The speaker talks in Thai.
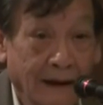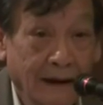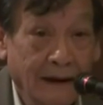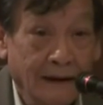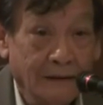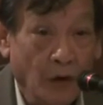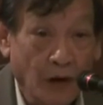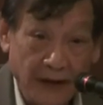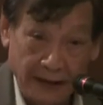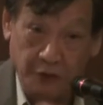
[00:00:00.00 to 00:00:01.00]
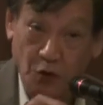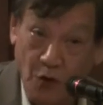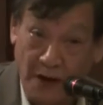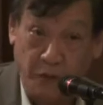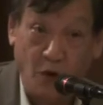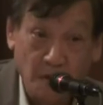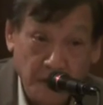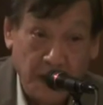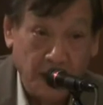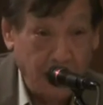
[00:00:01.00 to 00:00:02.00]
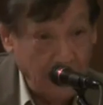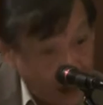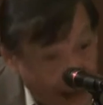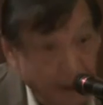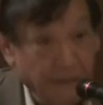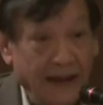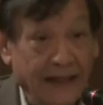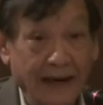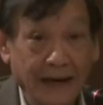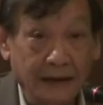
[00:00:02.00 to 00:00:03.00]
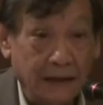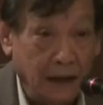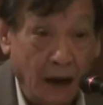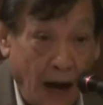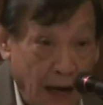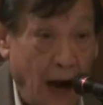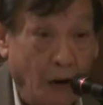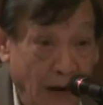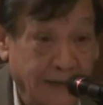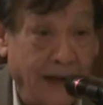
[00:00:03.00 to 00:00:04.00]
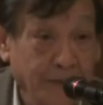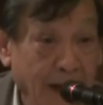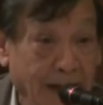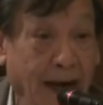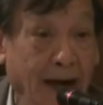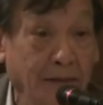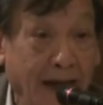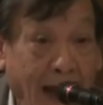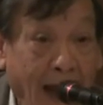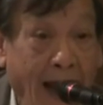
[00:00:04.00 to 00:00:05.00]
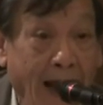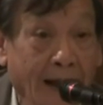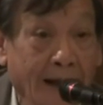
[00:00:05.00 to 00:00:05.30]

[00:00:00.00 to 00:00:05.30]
อ่าผมก็อยากจะดูเหตุผลเหมือนกันแล้วแล้วแก้มาตรานี้แล้วเอาอาศัยมาตราไหน มาแก้